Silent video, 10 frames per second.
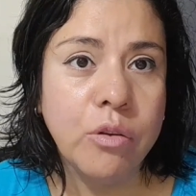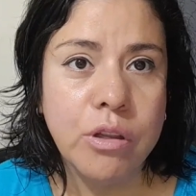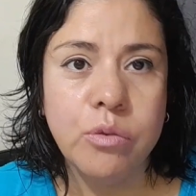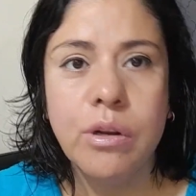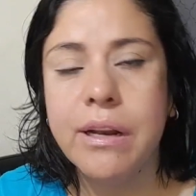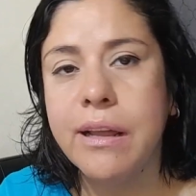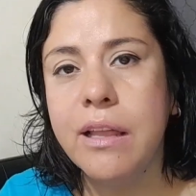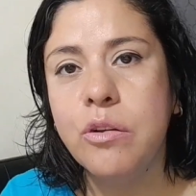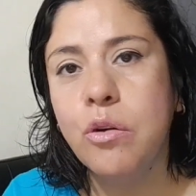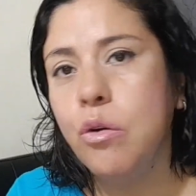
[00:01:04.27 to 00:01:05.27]
viendo el
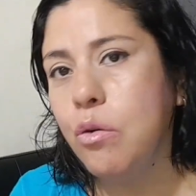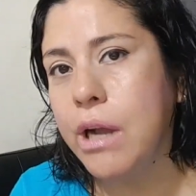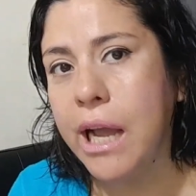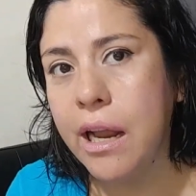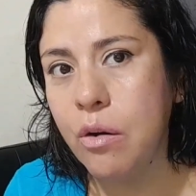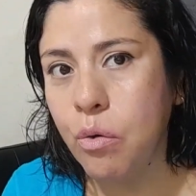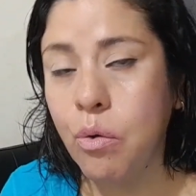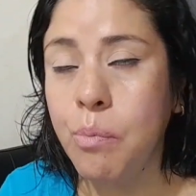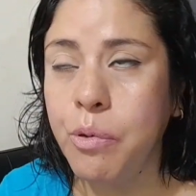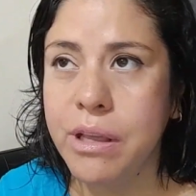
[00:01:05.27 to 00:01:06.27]
radio local
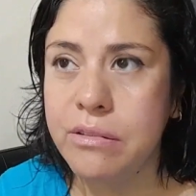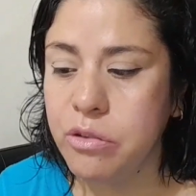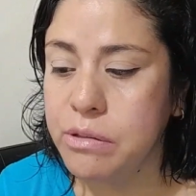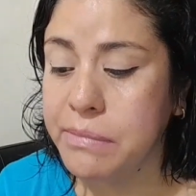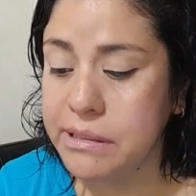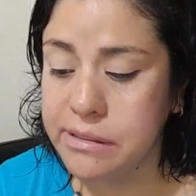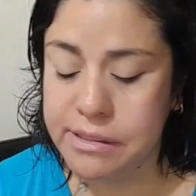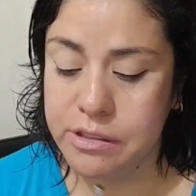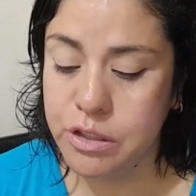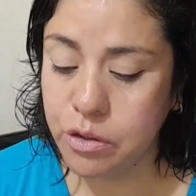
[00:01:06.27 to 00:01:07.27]
o puedes oír más
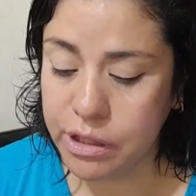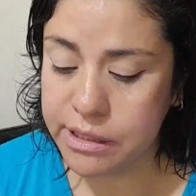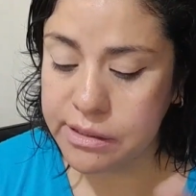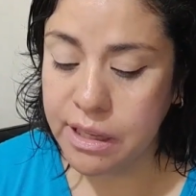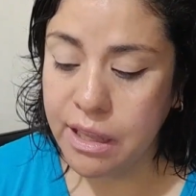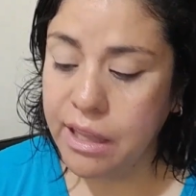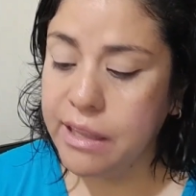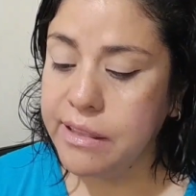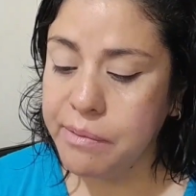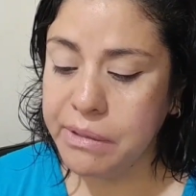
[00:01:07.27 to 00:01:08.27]
estaciones.
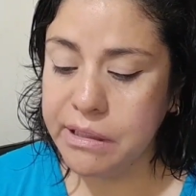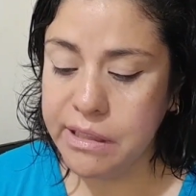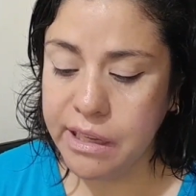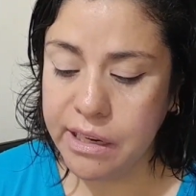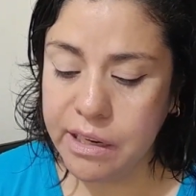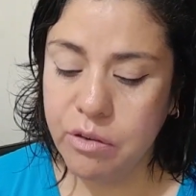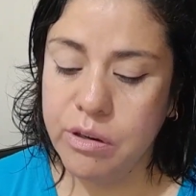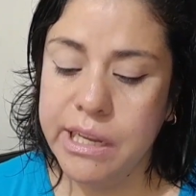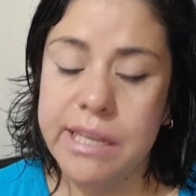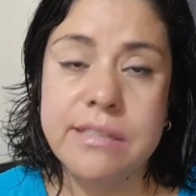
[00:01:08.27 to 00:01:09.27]
También tiene lo
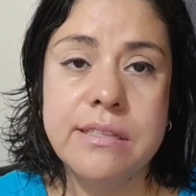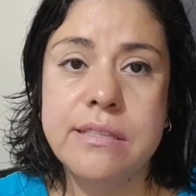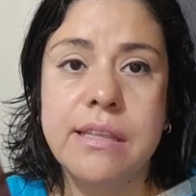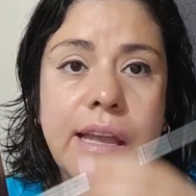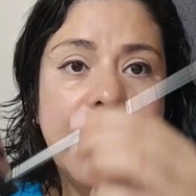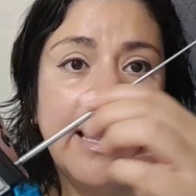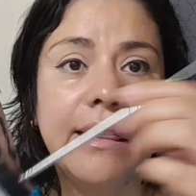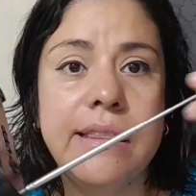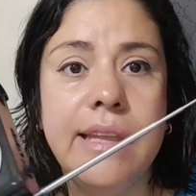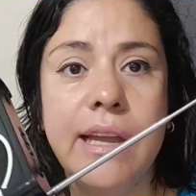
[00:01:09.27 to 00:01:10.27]
que es este, la
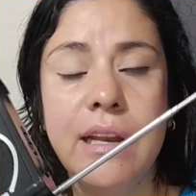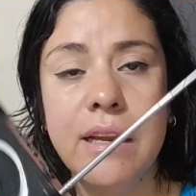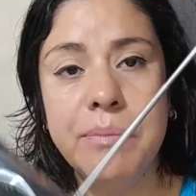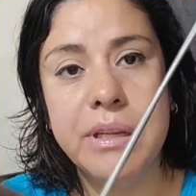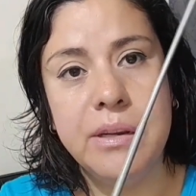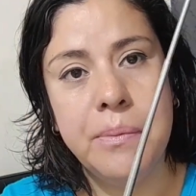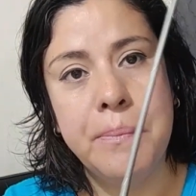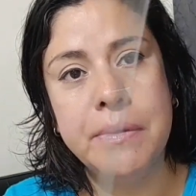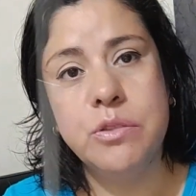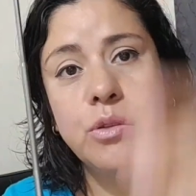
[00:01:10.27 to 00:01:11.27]
antena, miren.
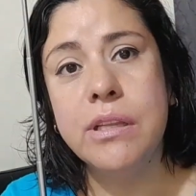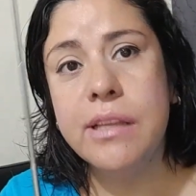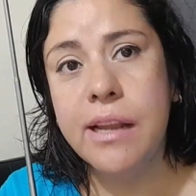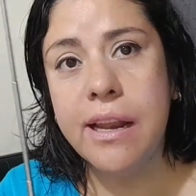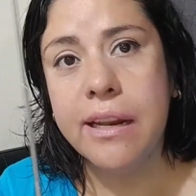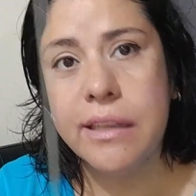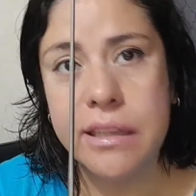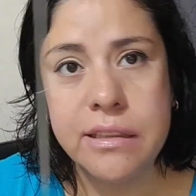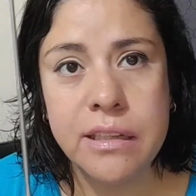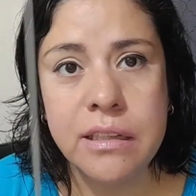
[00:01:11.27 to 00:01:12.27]
Es una antena
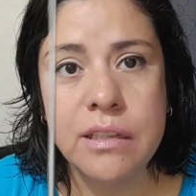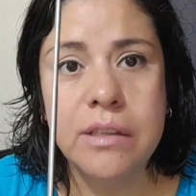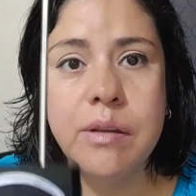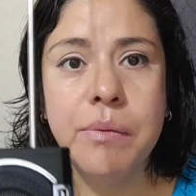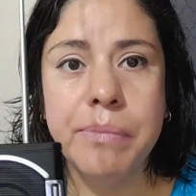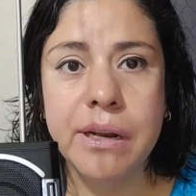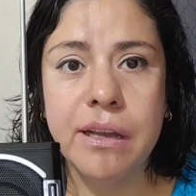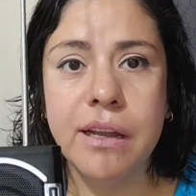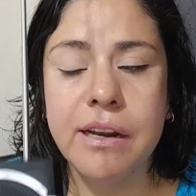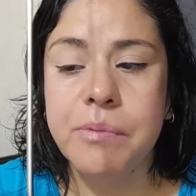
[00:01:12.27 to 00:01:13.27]
larguita para
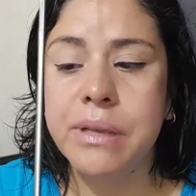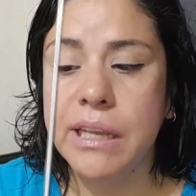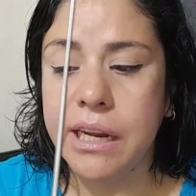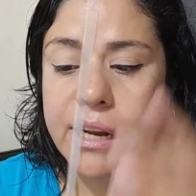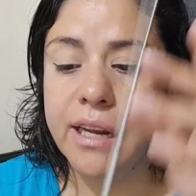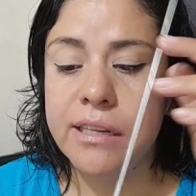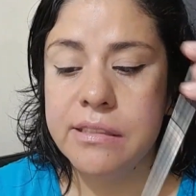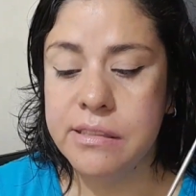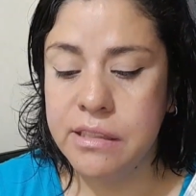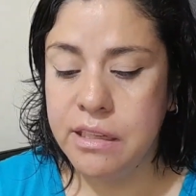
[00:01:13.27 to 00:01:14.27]
agarrar bien canales.